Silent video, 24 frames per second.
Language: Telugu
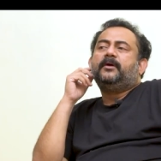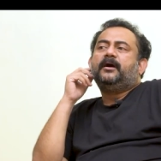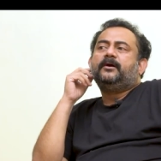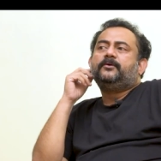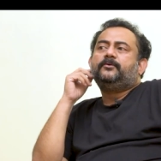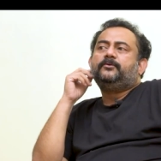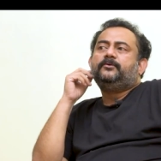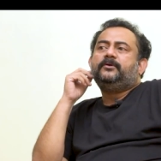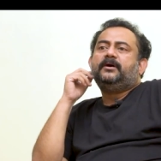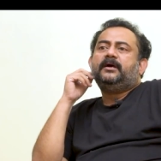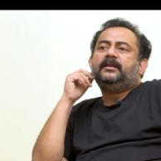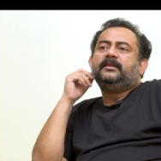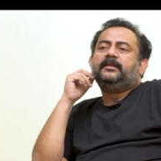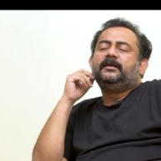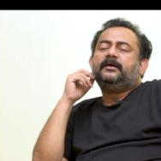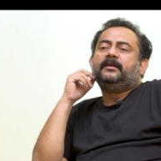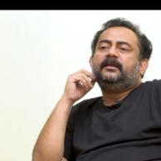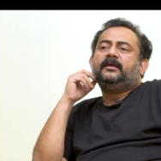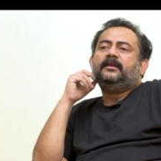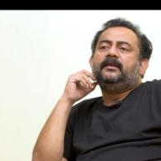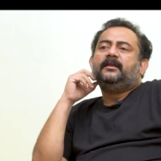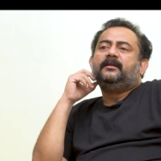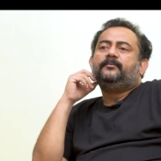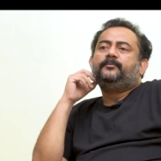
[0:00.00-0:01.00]
మా గురుగారి దగ్గర
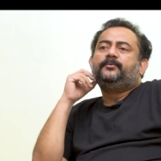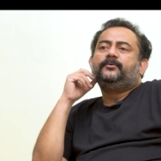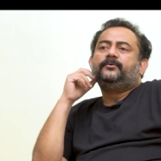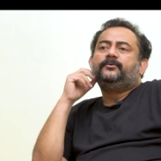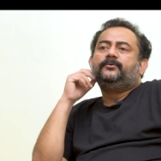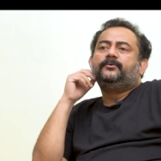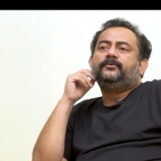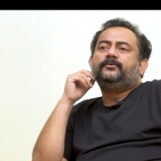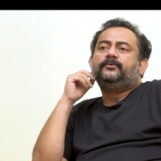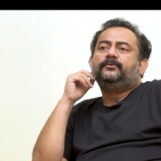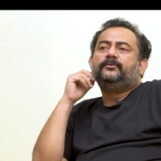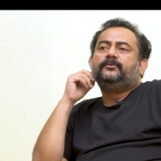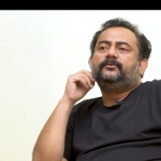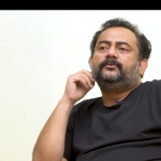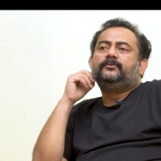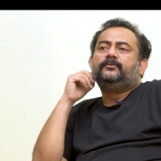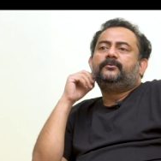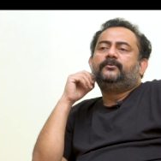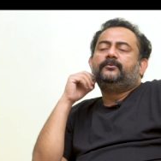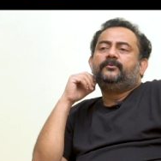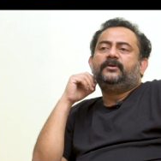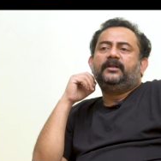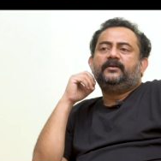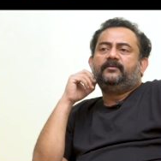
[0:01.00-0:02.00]
నేను అప్పుడు
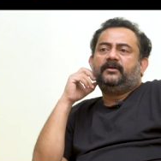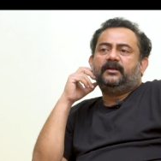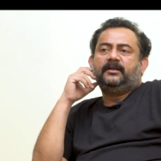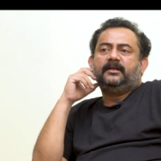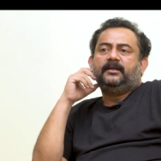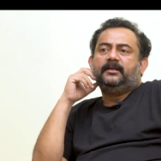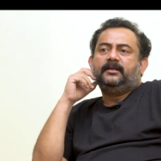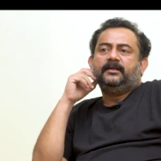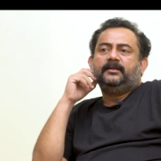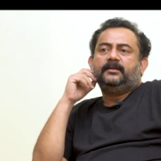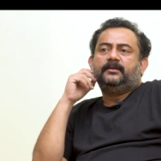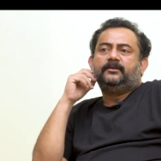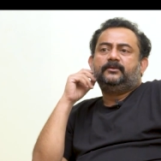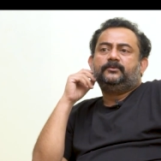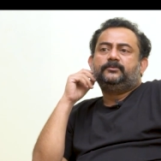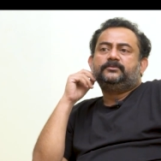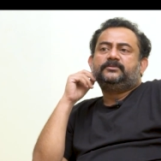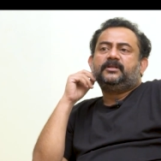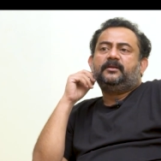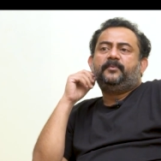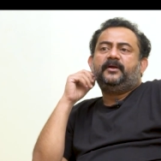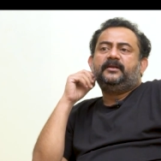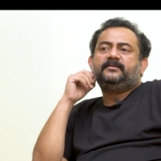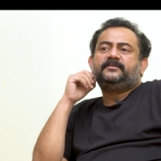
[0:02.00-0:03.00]
ఉండేవాడిని
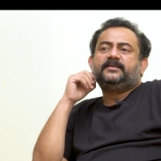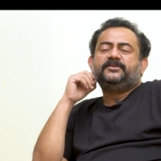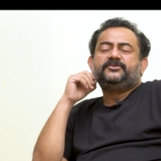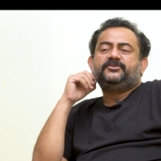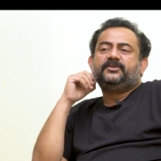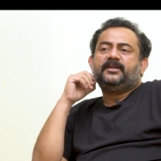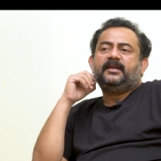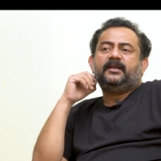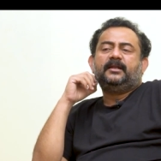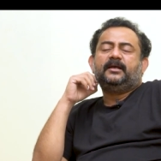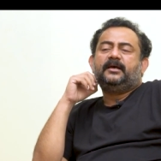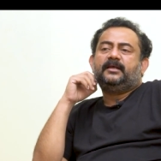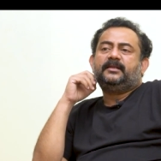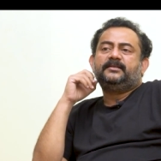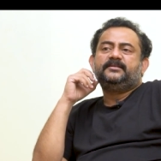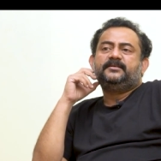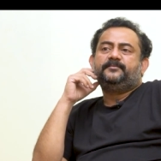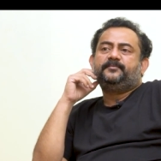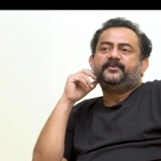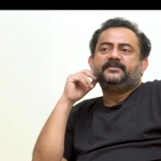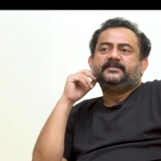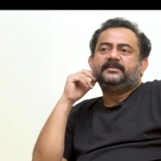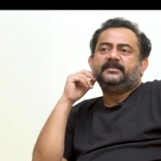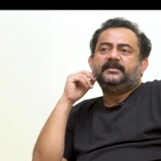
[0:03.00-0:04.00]
నూతనపాటి సత్యనారాయణ గారు అని
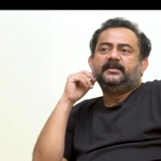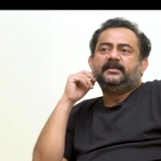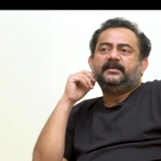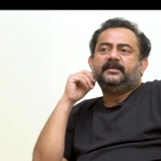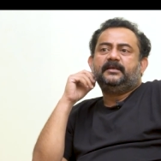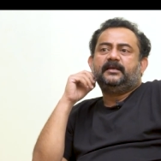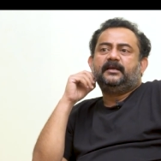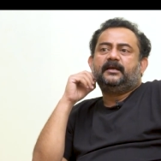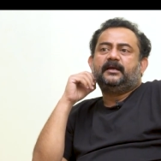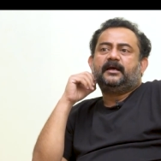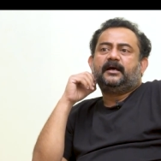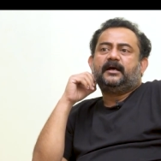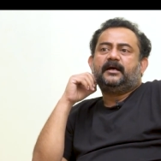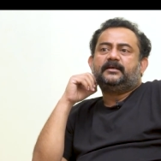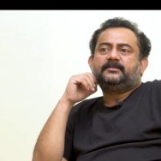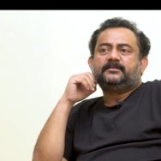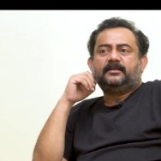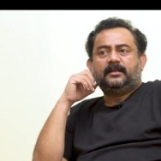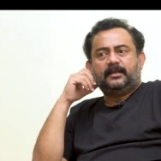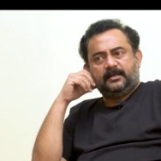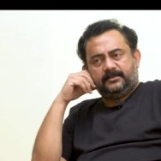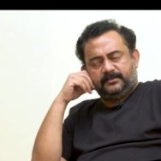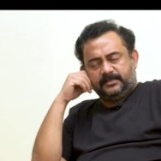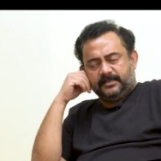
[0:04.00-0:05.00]
చెప్పేసి
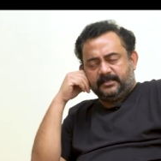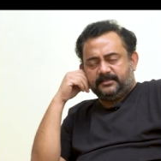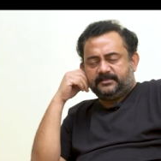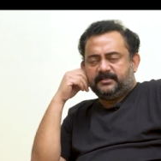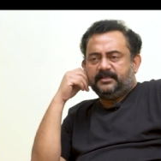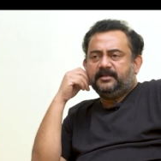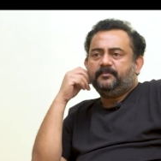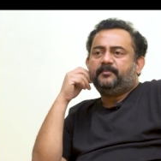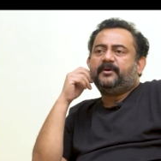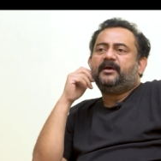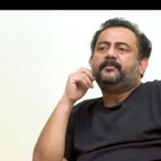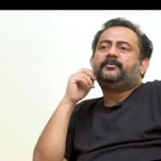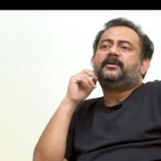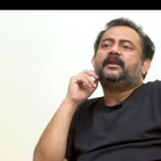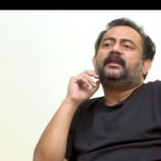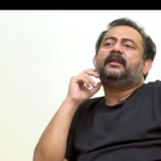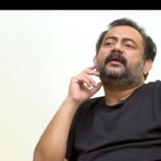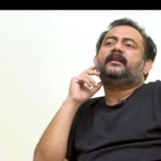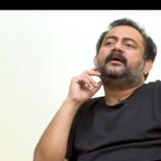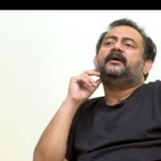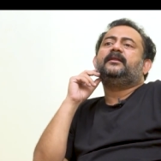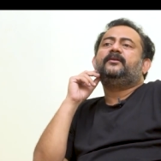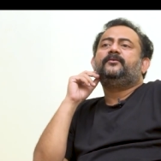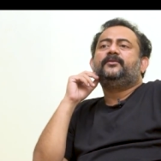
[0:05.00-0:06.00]
అసలు నాకు నేను సీన్ పేపర్ ఎలా
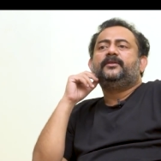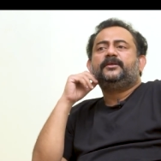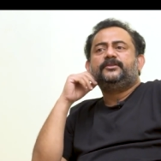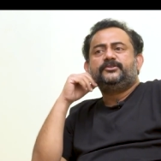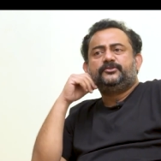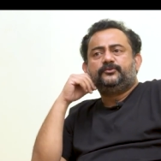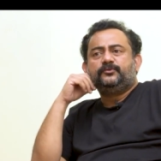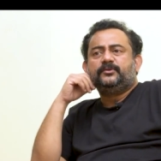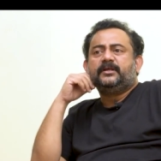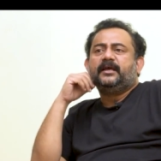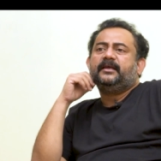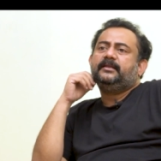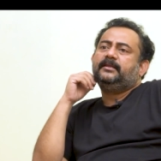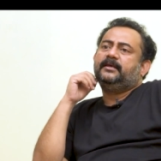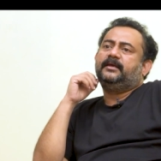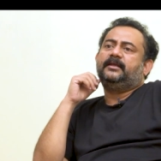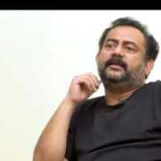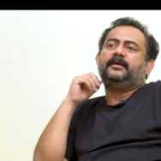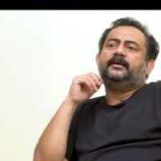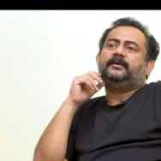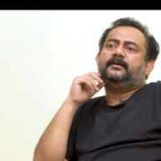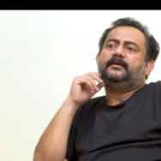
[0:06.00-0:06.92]
రాయాలో నేర్చుకున్న ఆయన దగ్గరే